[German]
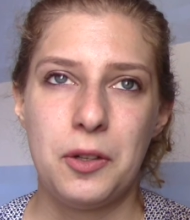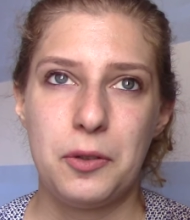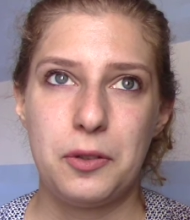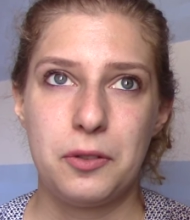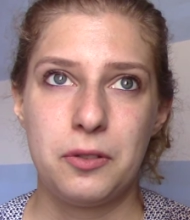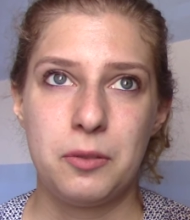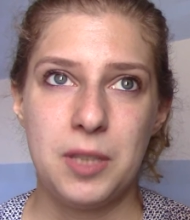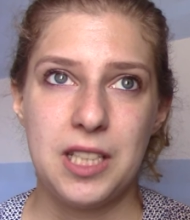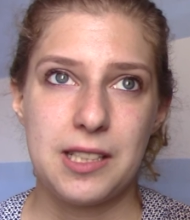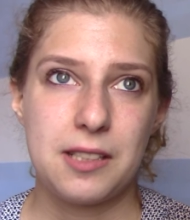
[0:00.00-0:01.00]
Und für
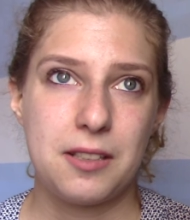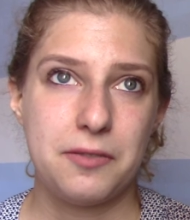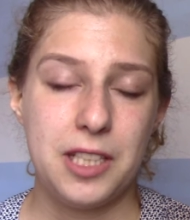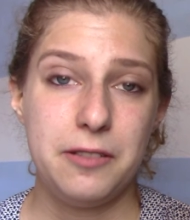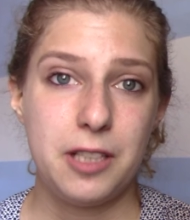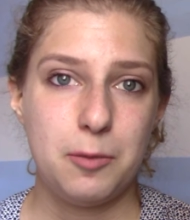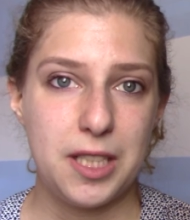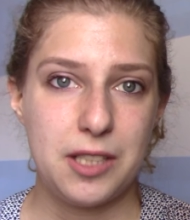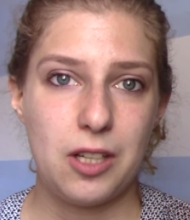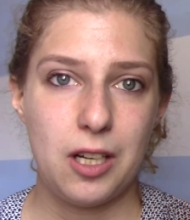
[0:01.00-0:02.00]
mich ist das auf jeden Fall
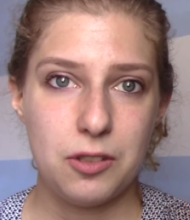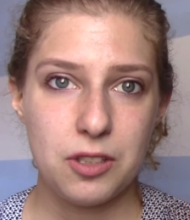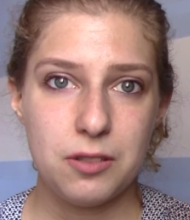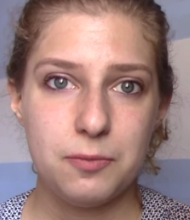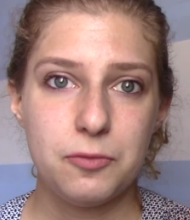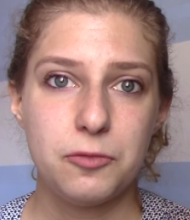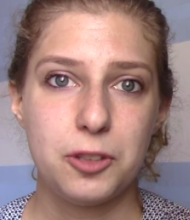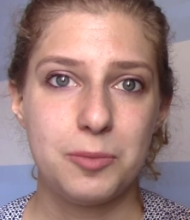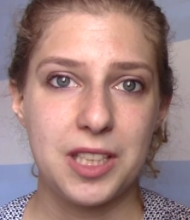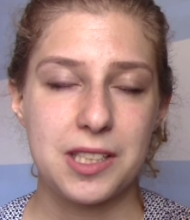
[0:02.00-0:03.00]
mein Zuhause. Für
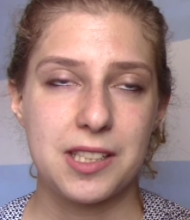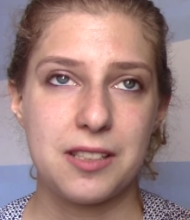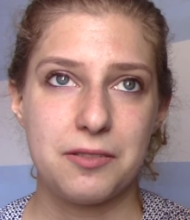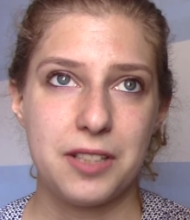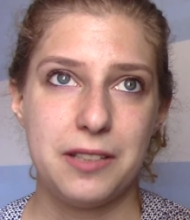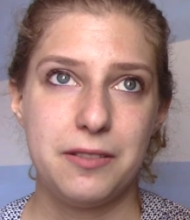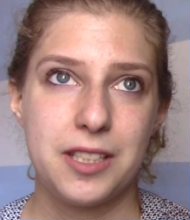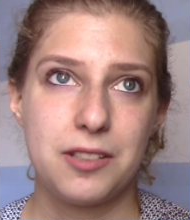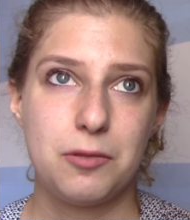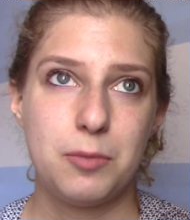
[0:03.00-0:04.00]
mich ist das auf jeden
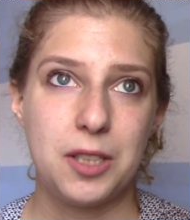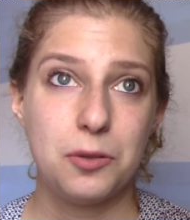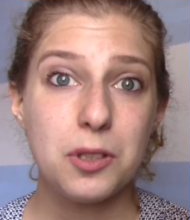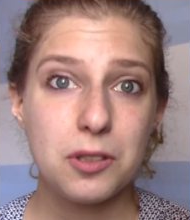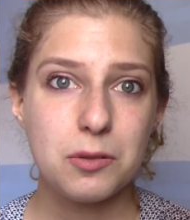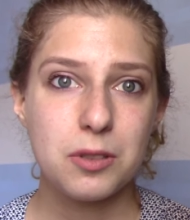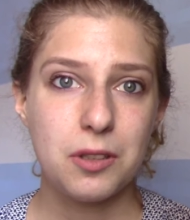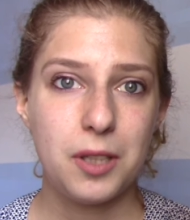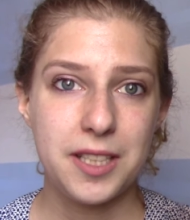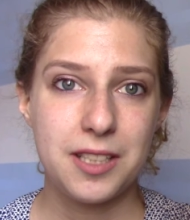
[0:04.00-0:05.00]
Fall so mein
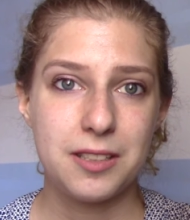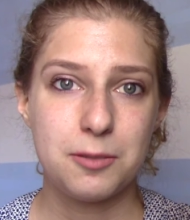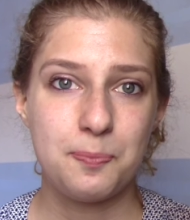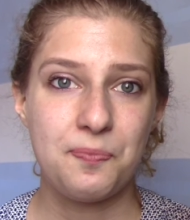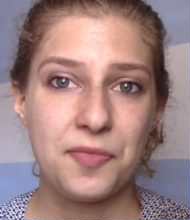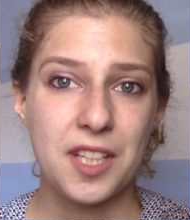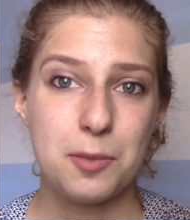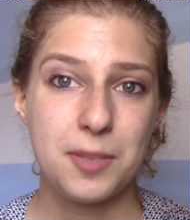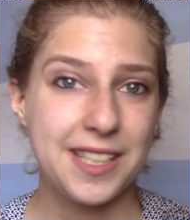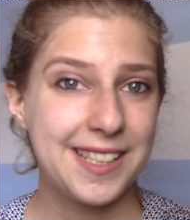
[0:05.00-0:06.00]
Rückzugsort. Ähm, ich
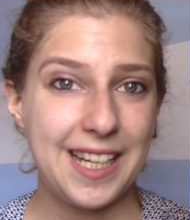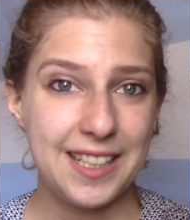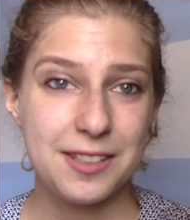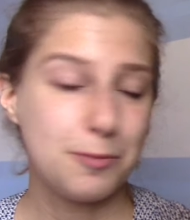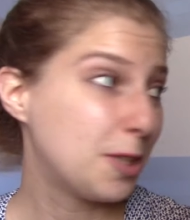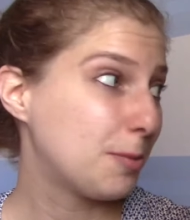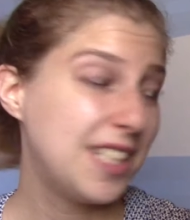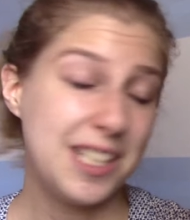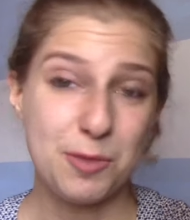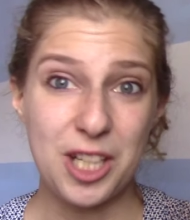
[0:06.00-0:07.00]
bin jetzt gerade zum Beispiel
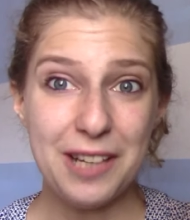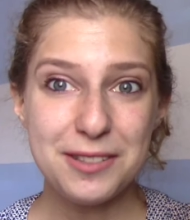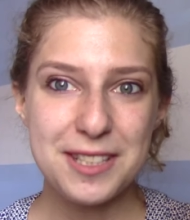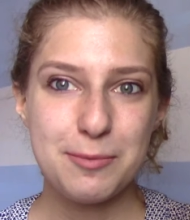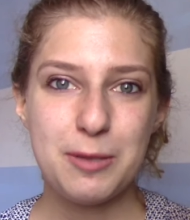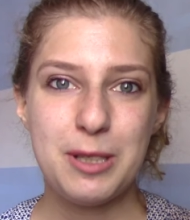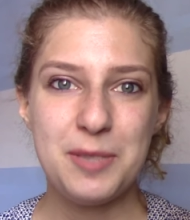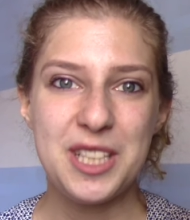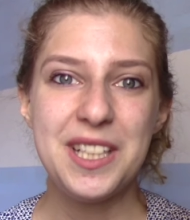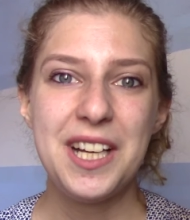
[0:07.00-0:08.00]
hier im Schlafzimmer bei
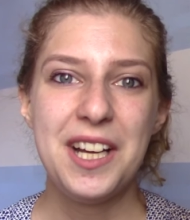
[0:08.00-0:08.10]
mir